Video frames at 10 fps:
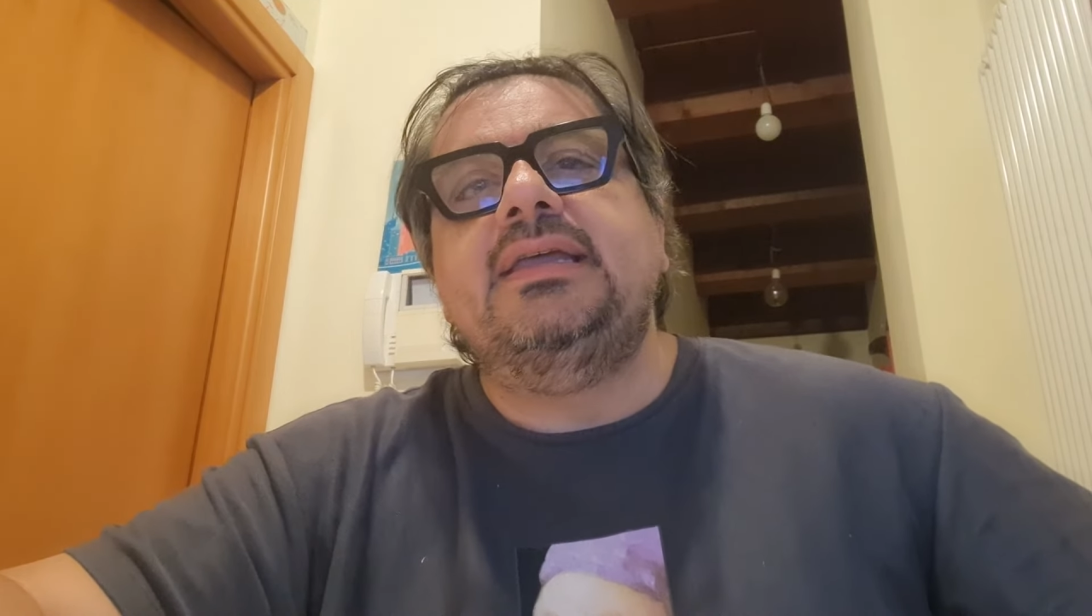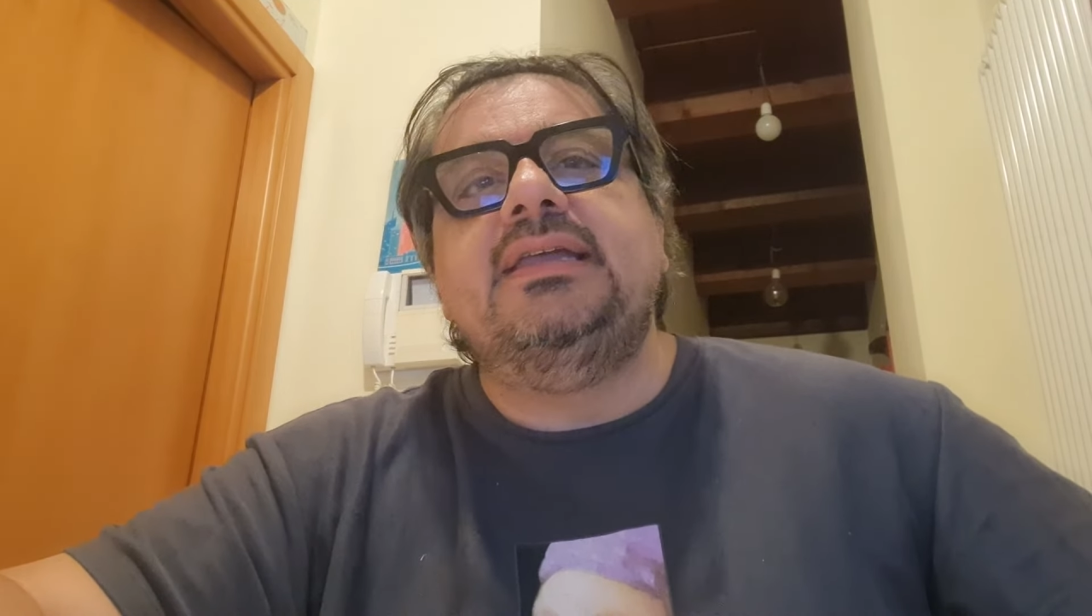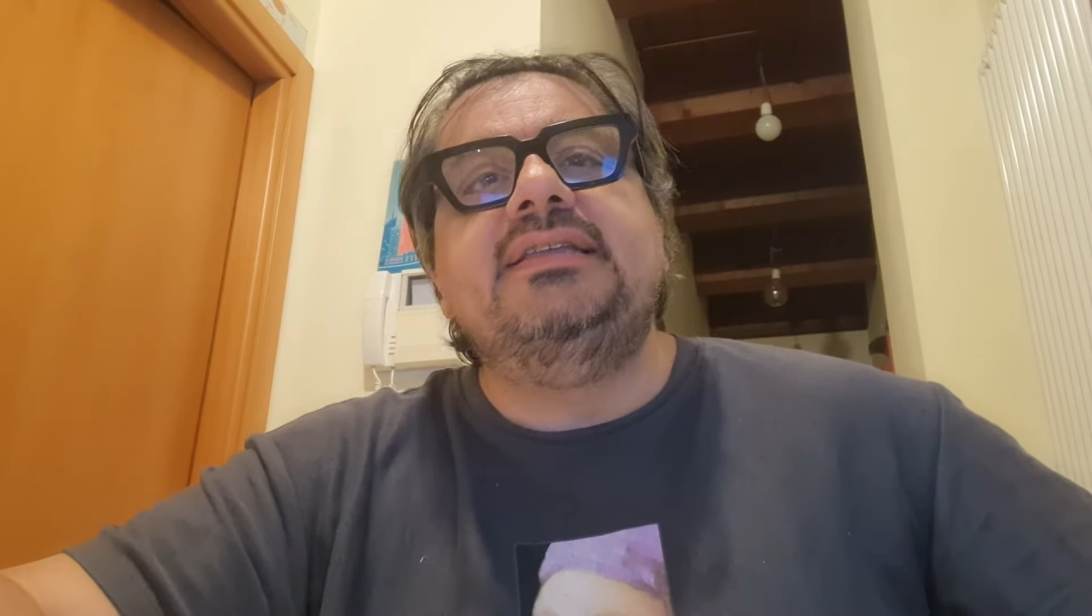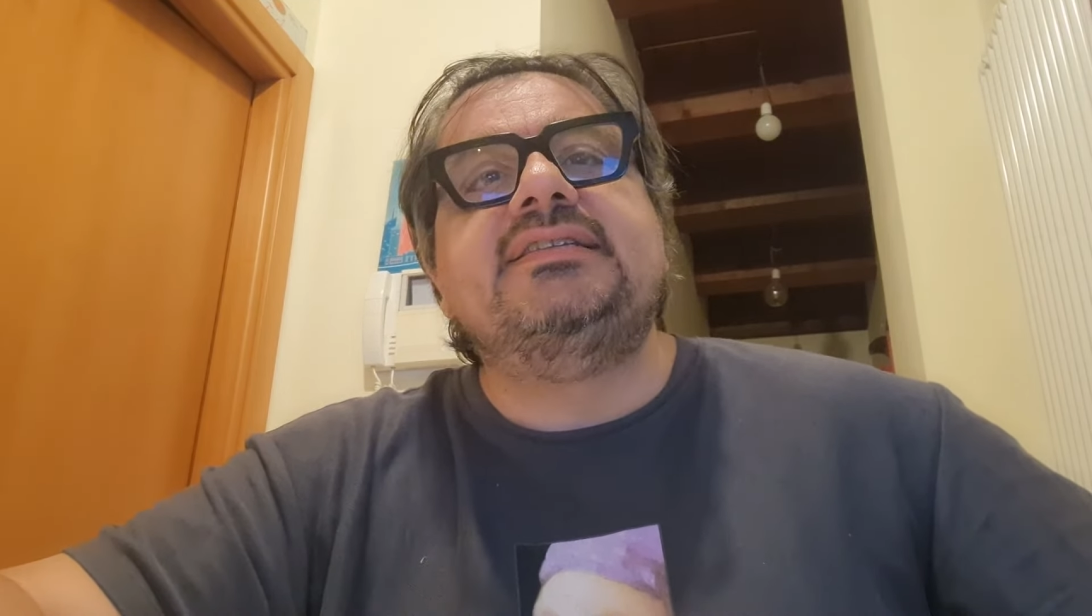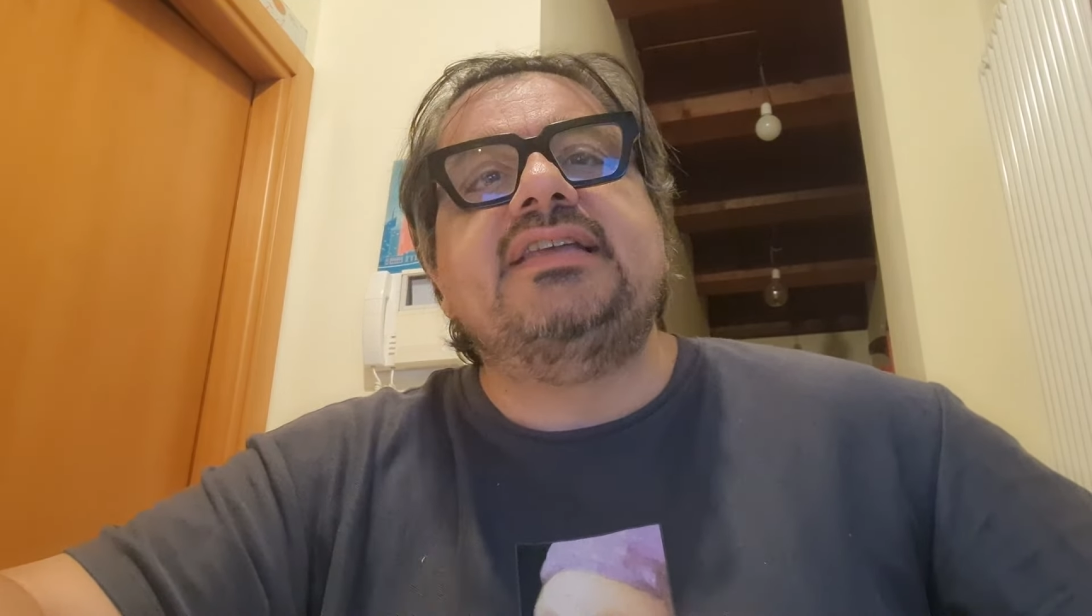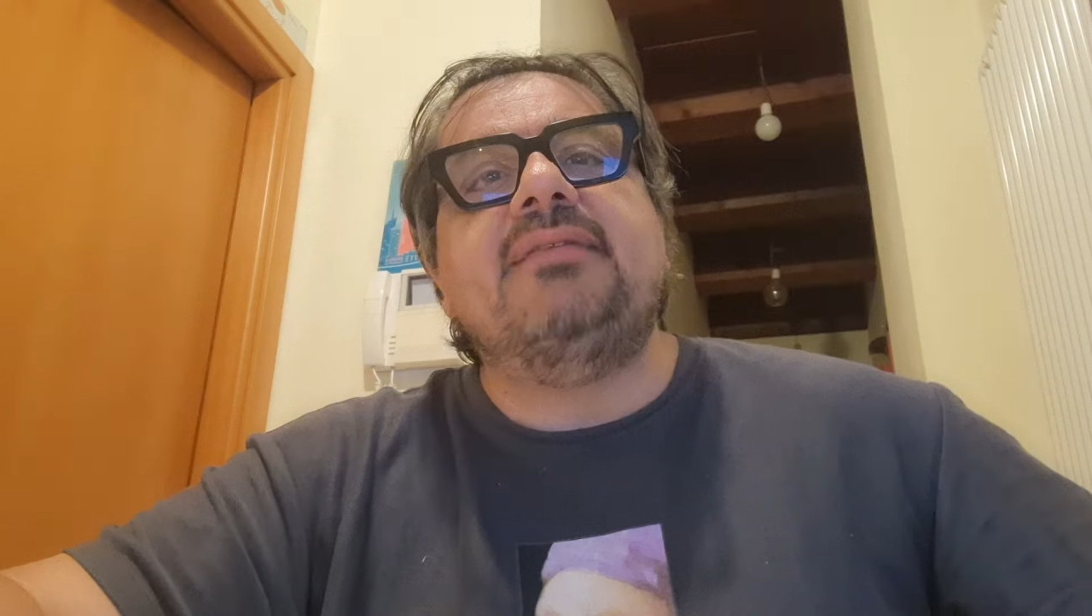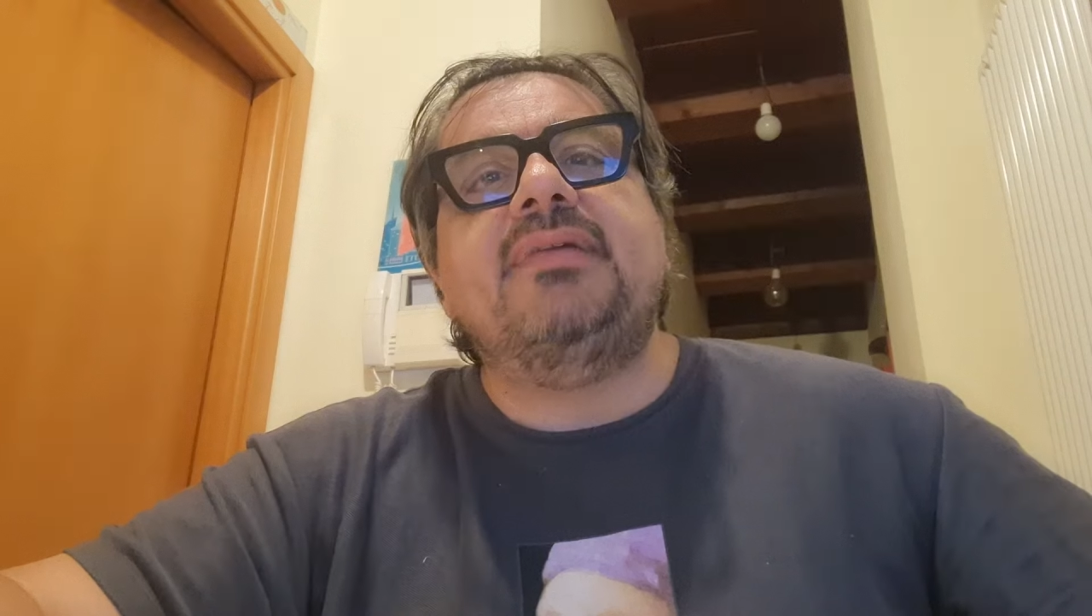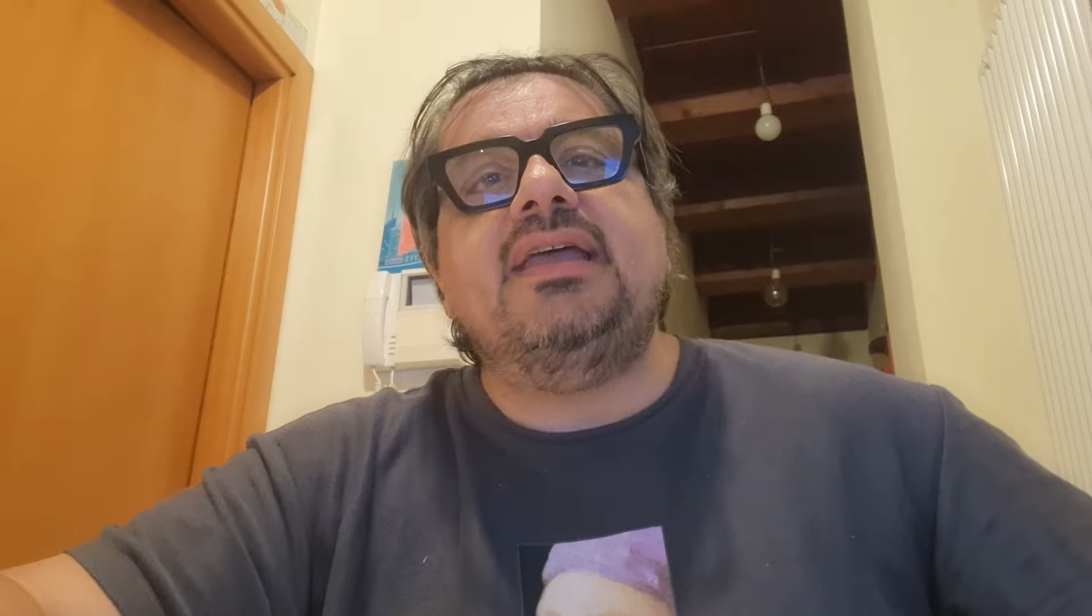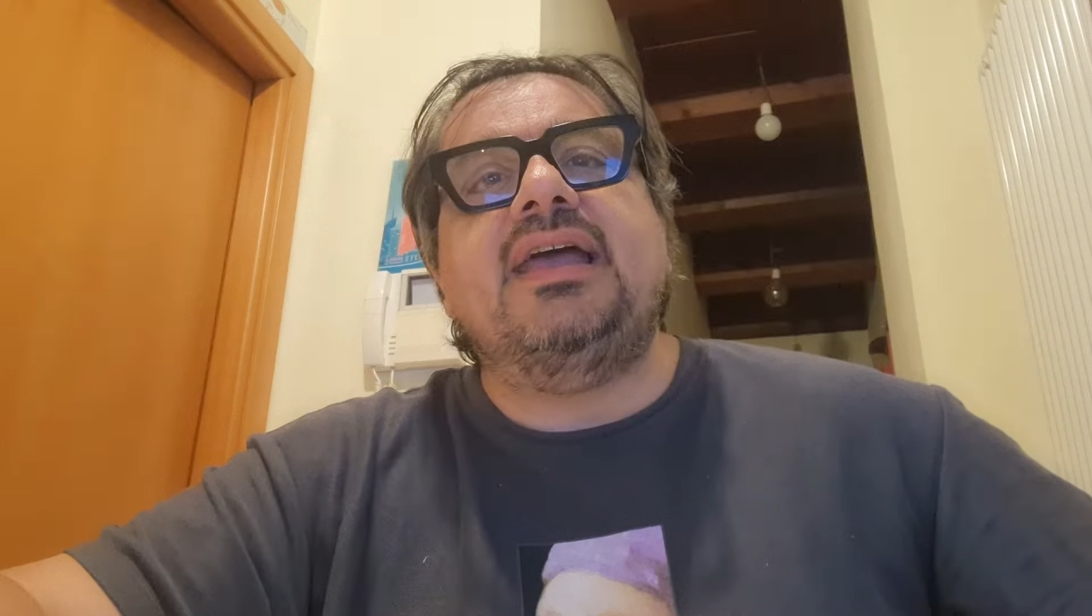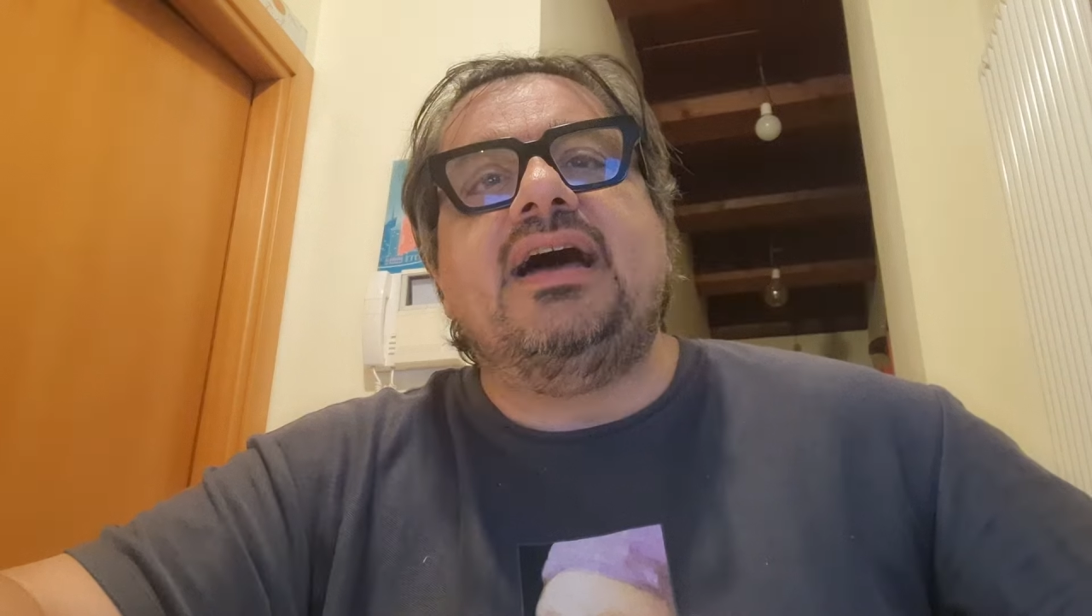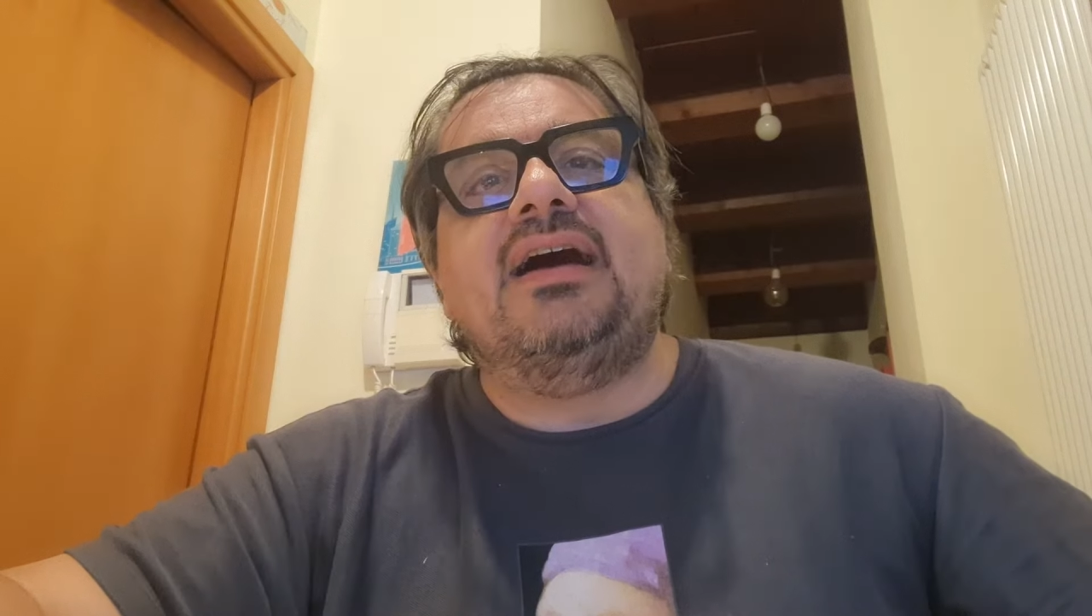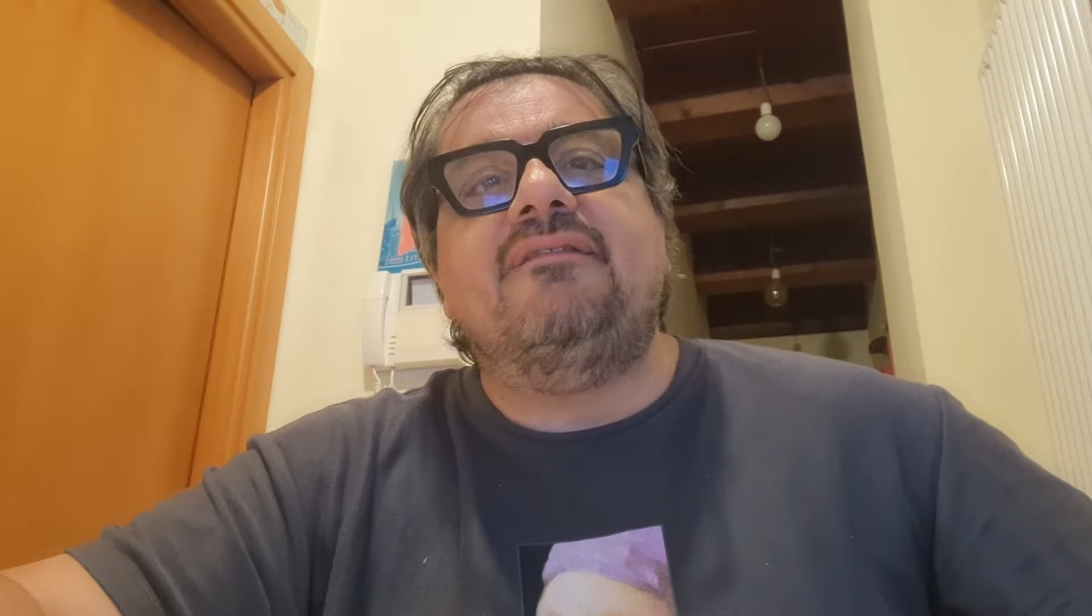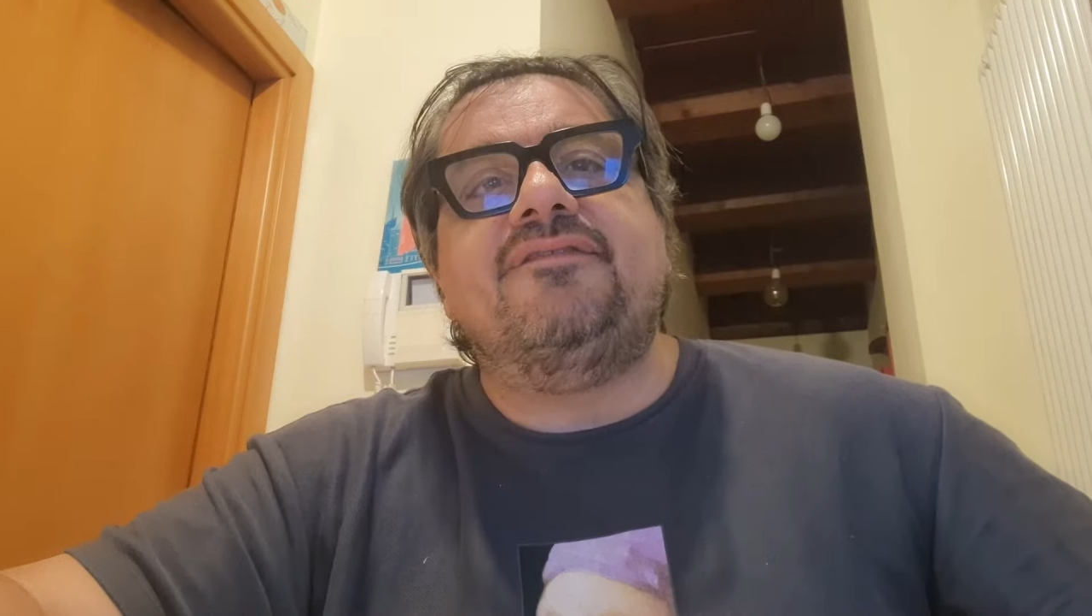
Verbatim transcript: insieme a